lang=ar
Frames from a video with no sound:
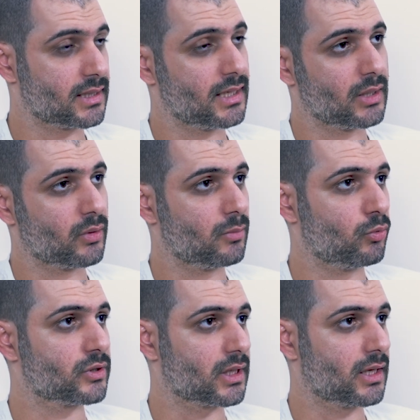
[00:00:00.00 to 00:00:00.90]
زينه ولا
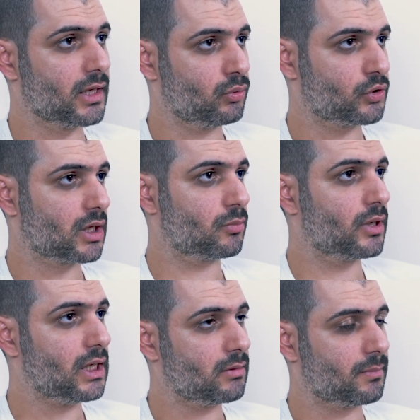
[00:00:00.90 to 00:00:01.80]
مو زينه انتم جربوا
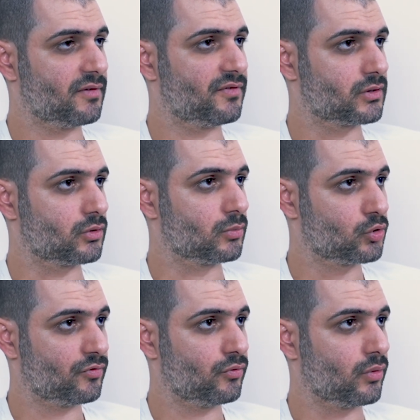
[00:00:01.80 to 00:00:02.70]
اللعبه بنفسكم
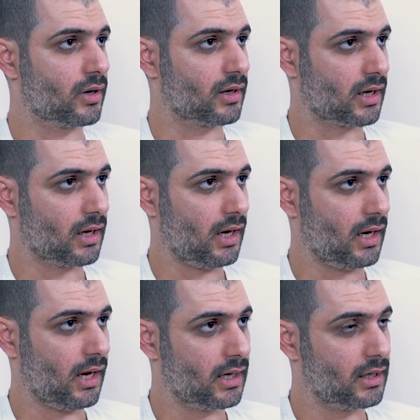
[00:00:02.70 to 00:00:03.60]
شوفوها
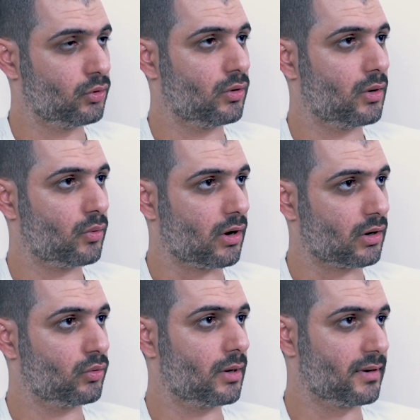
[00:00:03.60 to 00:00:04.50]
حللوها
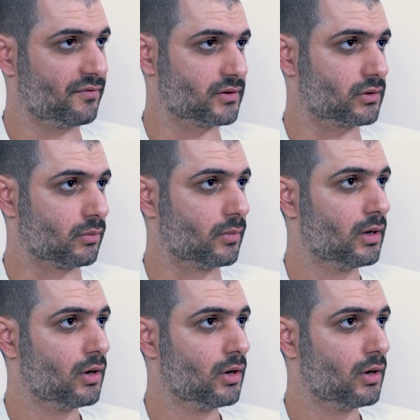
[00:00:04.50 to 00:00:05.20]
وقارنوها بنفسكم